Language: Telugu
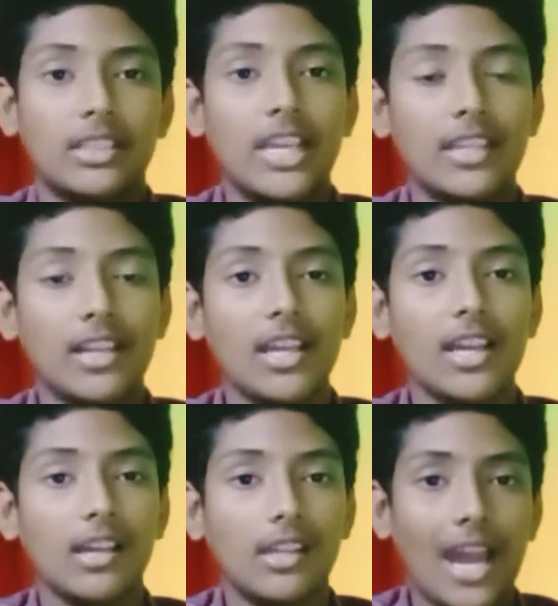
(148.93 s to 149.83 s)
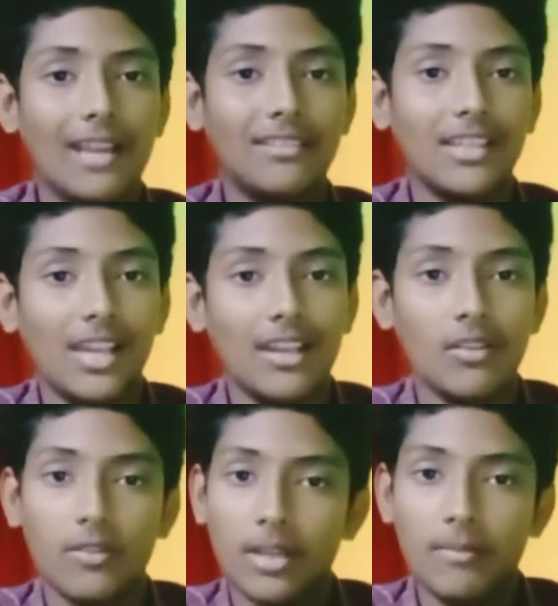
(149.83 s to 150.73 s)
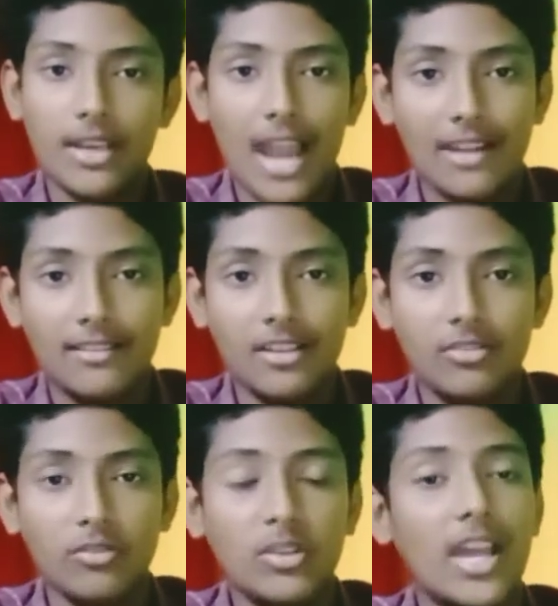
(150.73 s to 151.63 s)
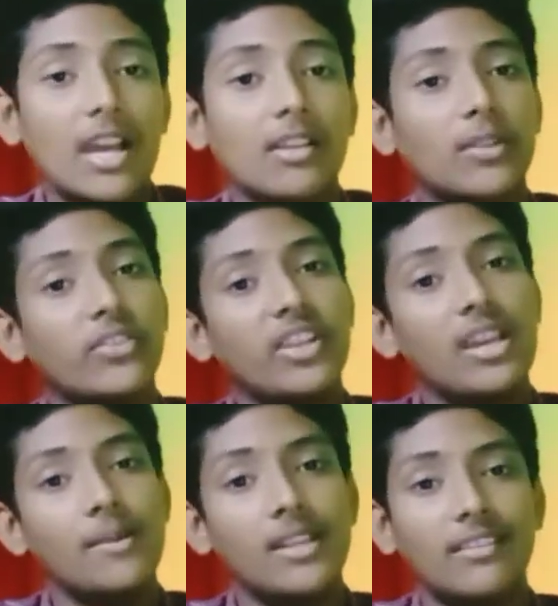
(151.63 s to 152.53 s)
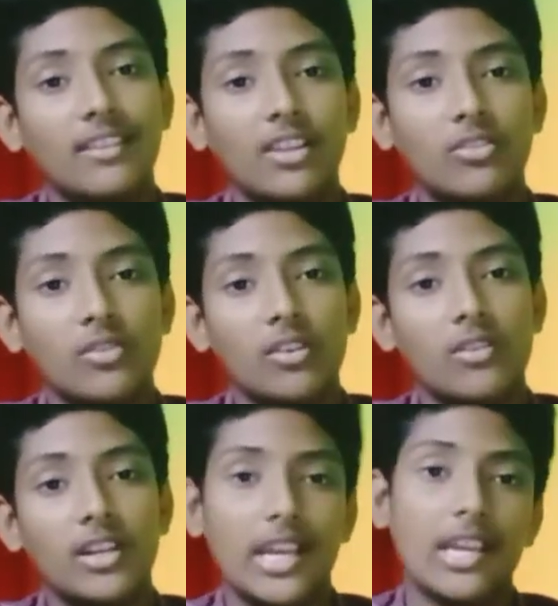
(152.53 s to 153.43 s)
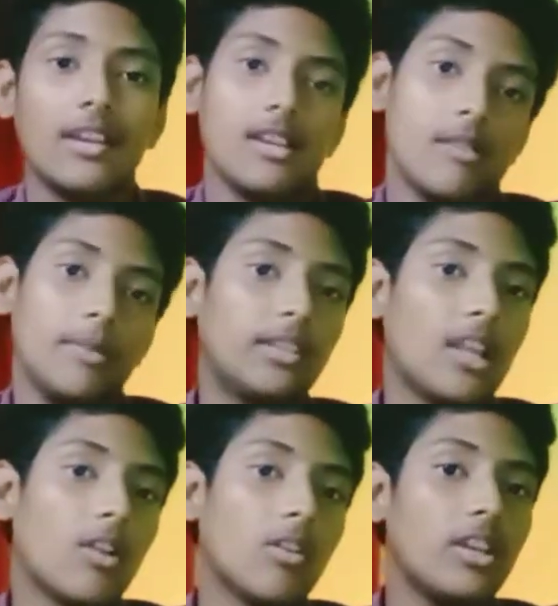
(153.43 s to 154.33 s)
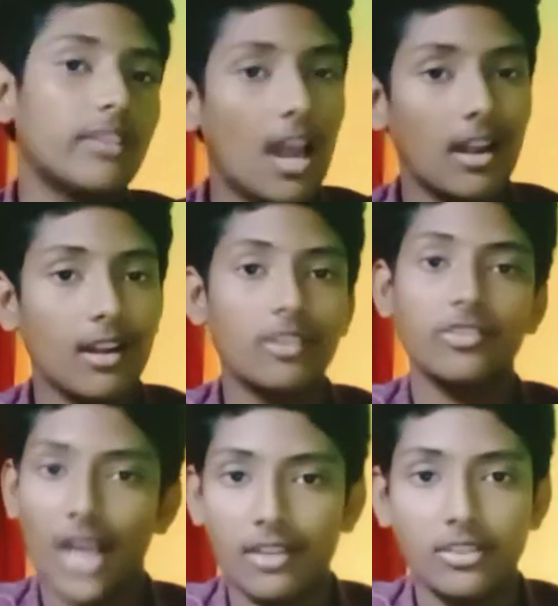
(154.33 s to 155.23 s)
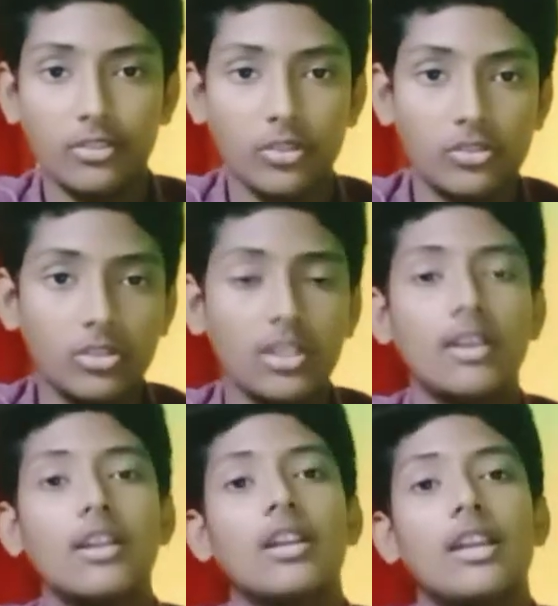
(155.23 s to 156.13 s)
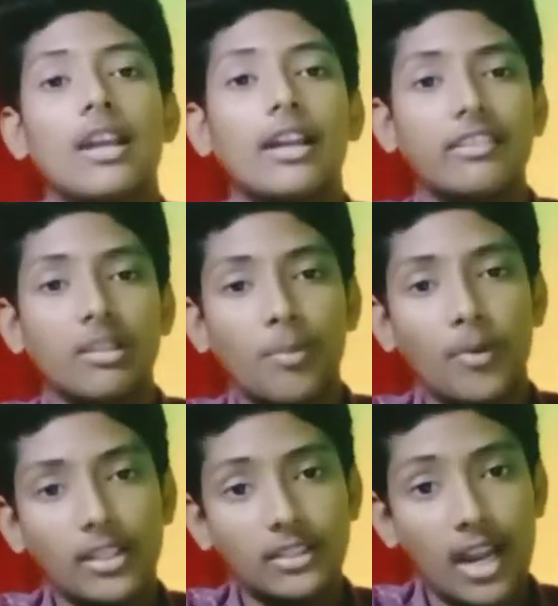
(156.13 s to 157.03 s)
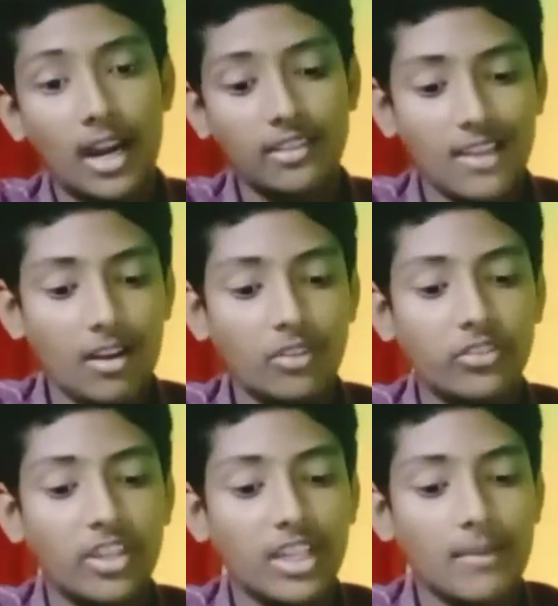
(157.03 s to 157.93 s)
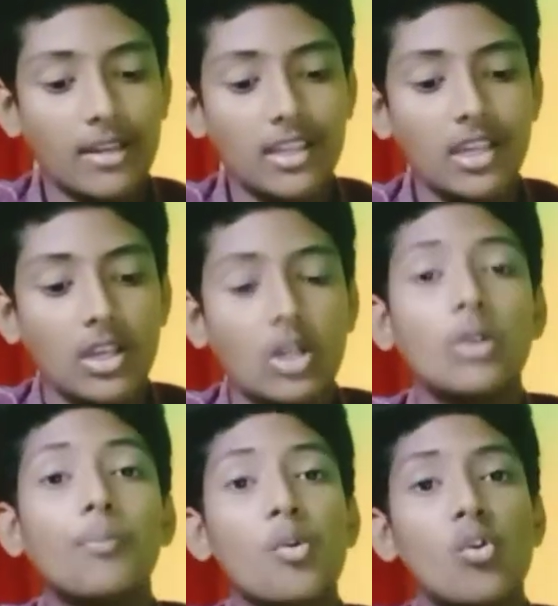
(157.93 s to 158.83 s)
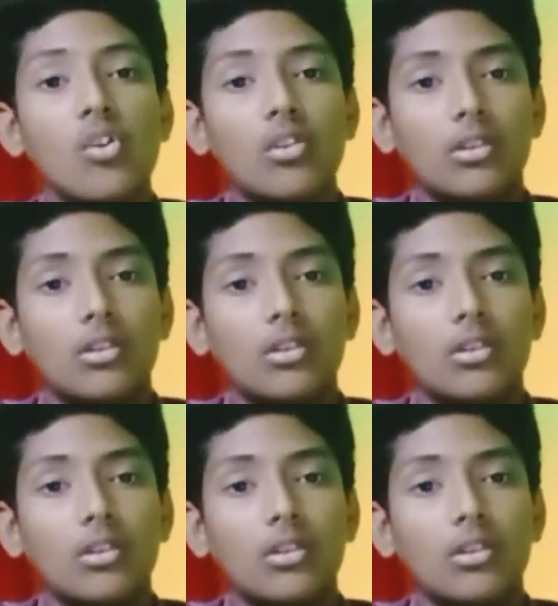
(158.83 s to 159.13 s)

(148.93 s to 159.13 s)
ఏదన్నా యాడ్ చేయాలి అనుకుంటే మీరు యాడ్ చేయొచ్చు లేకపోతే సేమ్ ఇదే చేయొచ్చు అనుకుంటే మీరు తెలుగులో ఈ ఛానల్ అన్న స్టార్ట్ చేసుకోవచ్చు ఇంకా చెప్పబోయే థర్డ్ ఛానల్ వచ్చేసరికి మనకి ప్రో